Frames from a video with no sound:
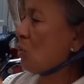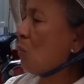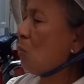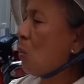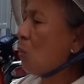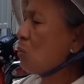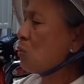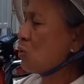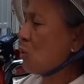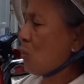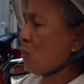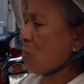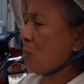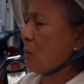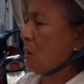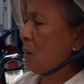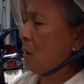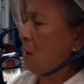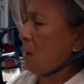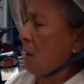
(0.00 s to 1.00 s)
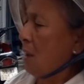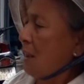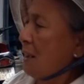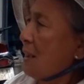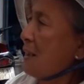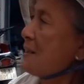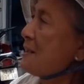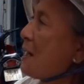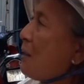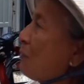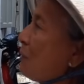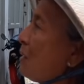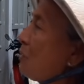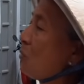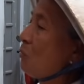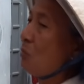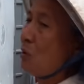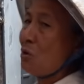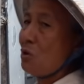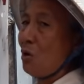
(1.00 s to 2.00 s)
nó bốn chục cái sau này
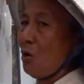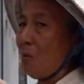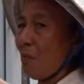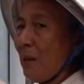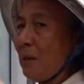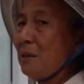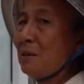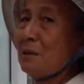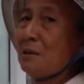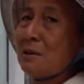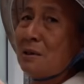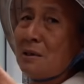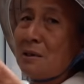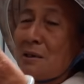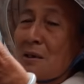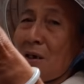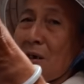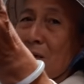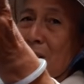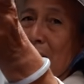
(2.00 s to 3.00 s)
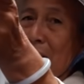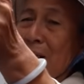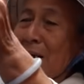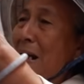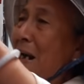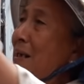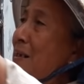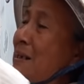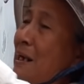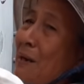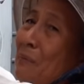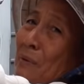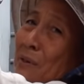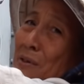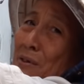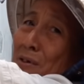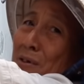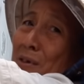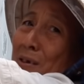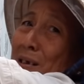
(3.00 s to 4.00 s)
tôi mới nhờ mấy người ở này cắt nhà mấy
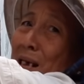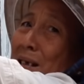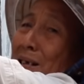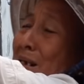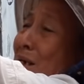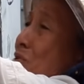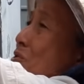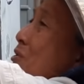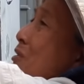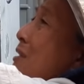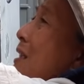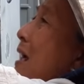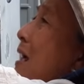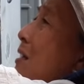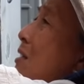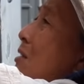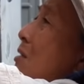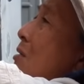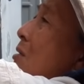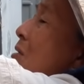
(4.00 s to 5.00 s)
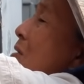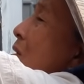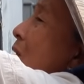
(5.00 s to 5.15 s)
người cắt nhà cho người ta đó